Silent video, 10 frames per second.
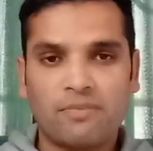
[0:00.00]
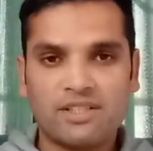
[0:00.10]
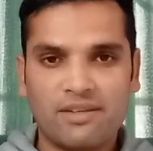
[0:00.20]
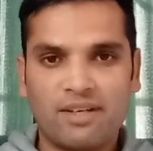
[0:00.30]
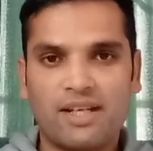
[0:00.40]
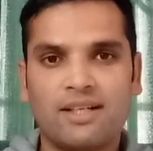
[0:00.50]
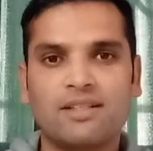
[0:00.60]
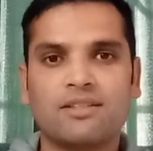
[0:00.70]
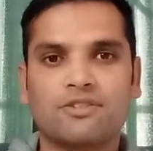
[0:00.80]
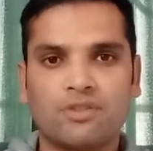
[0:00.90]
मज़े वाला
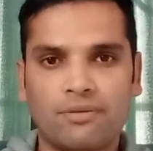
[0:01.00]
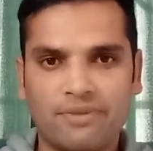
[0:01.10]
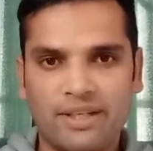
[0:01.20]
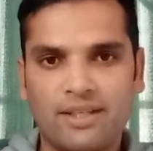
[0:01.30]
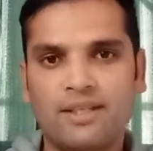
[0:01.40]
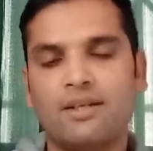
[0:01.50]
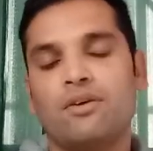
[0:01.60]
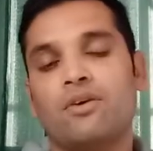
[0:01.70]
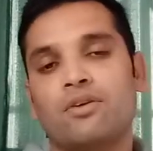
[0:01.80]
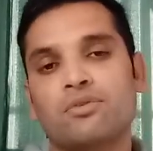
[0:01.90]
स्ट्रॉबेरी
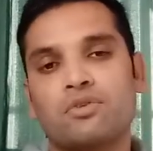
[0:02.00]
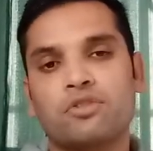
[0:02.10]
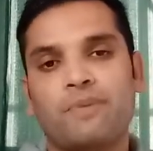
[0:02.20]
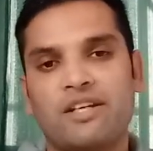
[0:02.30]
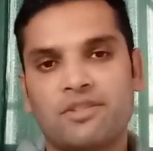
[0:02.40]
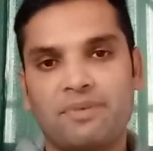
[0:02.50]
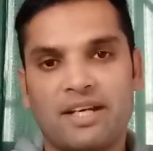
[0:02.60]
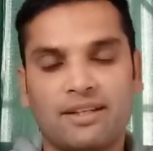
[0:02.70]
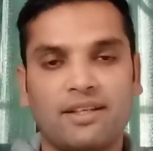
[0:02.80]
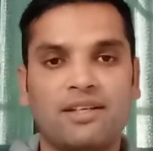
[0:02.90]
और उसको स्पेनिश में
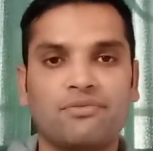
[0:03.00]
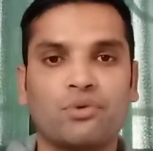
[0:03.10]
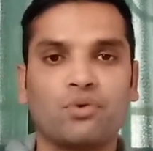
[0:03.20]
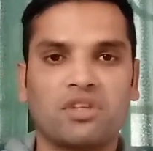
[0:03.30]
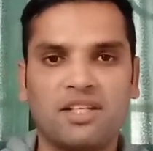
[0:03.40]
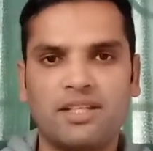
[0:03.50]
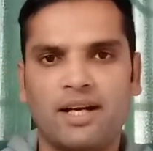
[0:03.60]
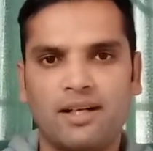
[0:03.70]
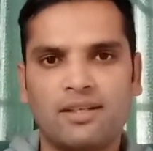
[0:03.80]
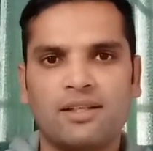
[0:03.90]
कहते हैं
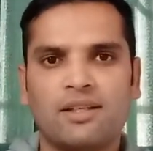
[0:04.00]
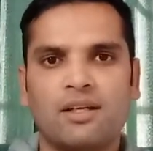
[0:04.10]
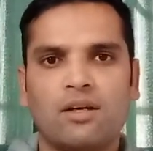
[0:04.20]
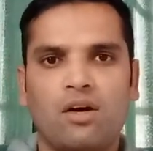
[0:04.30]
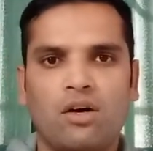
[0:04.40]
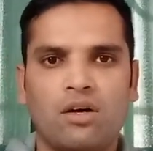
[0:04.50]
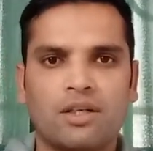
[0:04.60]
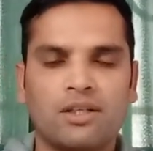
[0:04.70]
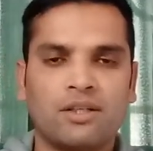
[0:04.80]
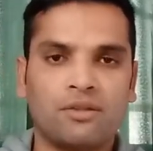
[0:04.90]
फ्रूतिया
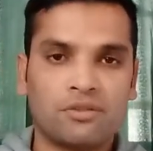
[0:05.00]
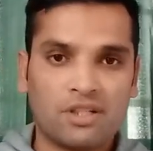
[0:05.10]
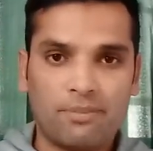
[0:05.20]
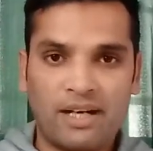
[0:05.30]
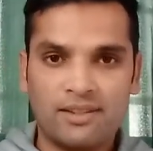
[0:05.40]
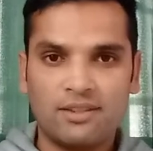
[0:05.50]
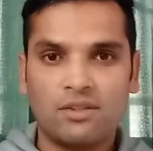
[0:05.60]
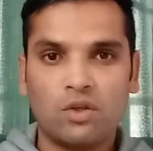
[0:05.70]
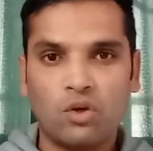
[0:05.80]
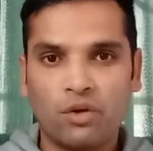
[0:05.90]
और उसके बाद
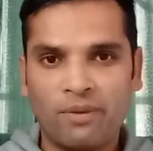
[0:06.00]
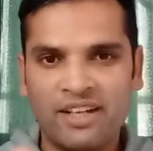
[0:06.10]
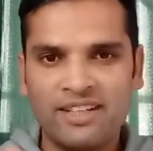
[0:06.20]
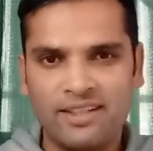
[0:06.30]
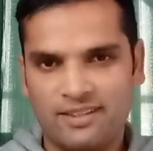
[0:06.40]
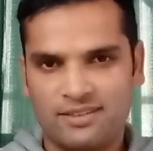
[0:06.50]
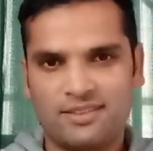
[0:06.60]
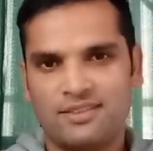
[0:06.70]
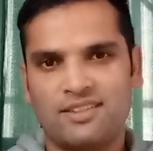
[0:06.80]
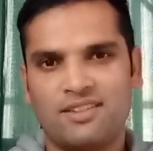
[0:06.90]
खुरमानी
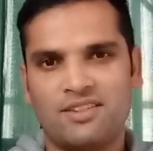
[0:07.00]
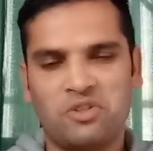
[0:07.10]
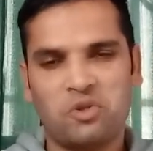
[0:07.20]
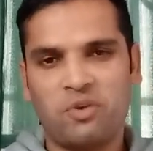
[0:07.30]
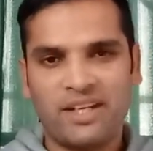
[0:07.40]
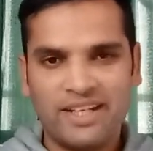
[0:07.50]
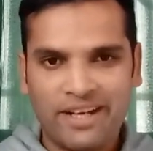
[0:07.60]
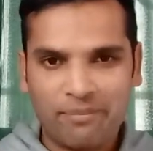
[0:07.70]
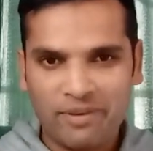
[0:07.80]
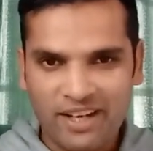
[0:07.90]
खुरमानी
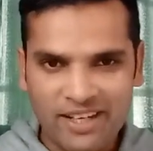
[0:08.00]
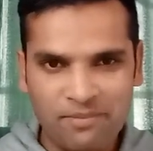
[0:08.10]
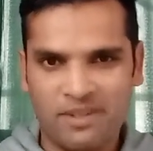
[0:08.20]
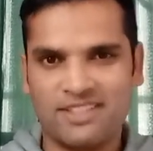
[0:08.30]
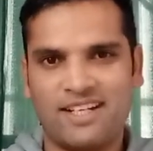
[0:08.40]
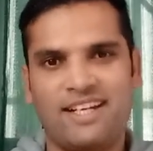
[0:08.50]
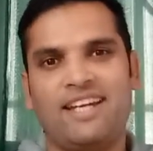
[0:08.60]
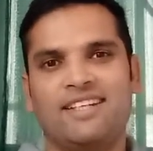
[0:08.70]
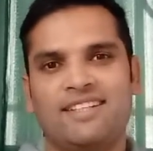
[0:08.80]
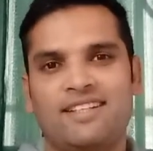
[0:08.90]
का अपना ही मज़ा
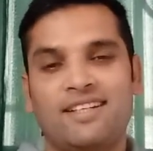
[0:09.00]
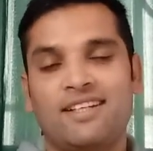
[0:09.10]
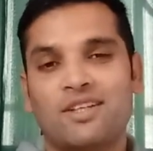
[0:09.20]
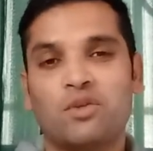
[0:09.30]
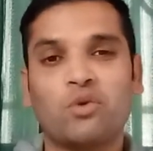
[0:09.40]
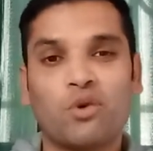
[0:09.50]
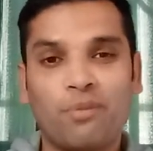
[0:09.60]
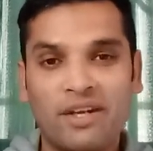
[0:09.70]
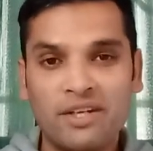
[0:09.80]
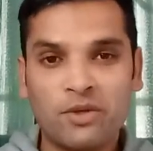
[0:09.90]
है तो
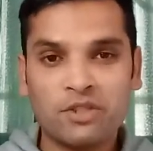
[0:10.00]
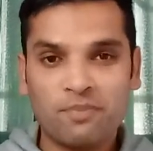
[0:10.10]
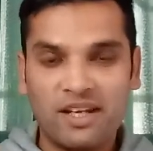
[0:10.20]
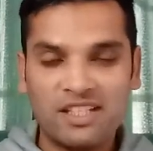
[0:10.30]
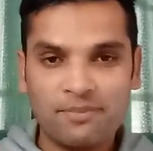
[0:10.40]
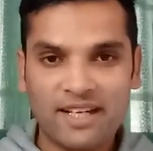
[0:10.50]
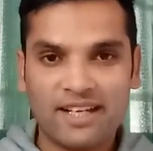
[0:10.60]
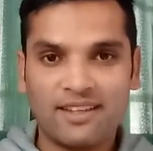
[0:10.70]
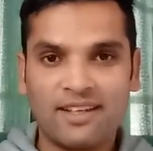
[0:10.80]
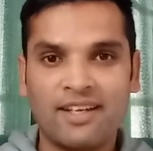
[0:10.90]
खुरमानी को स्पेनिश में
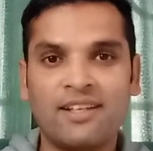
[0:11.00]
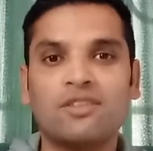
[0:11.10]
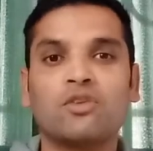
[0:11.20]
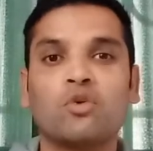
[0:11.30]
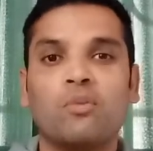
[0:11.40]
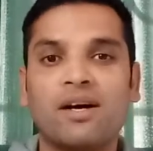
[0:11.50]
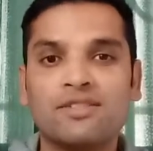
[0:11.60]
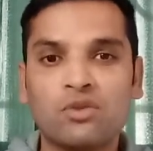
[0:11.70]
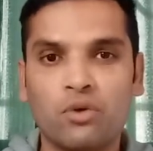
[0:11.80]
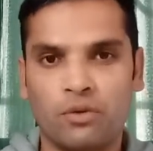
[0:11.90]
कहते हैं
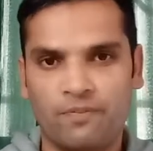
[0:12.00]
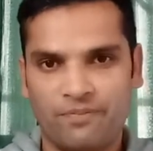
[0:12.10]
दुमास्को